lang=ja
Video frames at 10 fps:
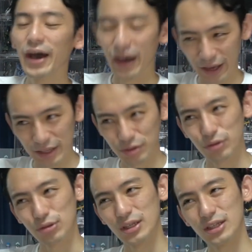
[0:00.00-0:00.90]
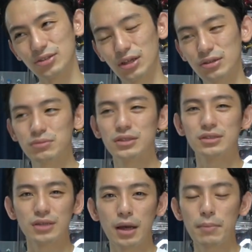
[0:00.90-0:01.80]
はい、ということで非常に楽しみで
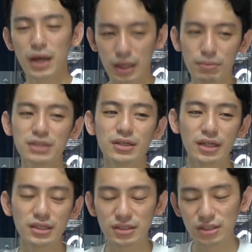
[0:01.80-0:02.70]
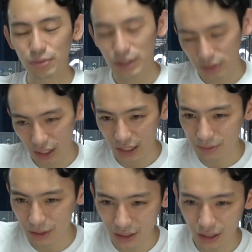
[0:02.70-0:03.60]
すが、まあ、まずはね水星の魔女が始
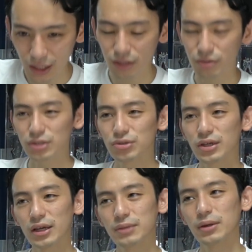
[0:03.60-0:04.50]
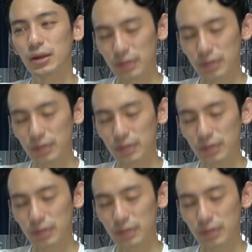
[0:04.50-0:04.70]
まってからいろんな商品入った、